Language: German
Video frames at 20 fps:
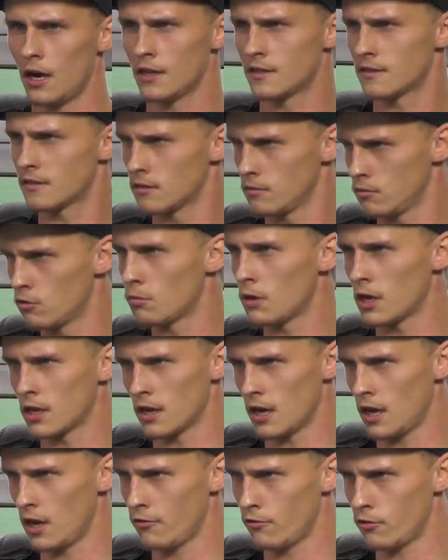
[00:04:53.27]
als Nummer
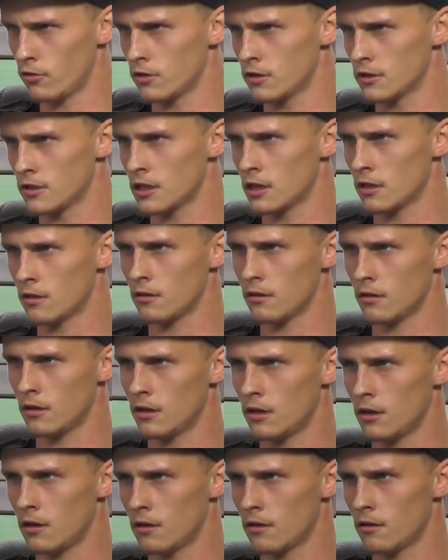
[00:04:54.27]
drei vorgesehen
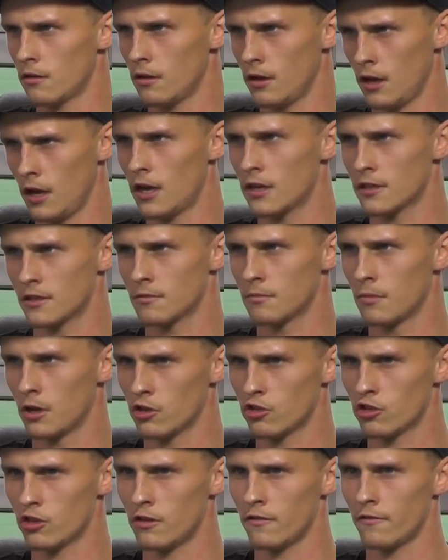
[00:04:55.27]
in der, in der ersten
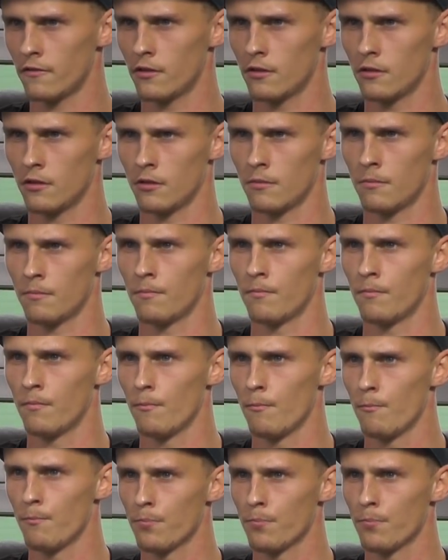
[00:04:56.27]
Mannschaft. Ähm,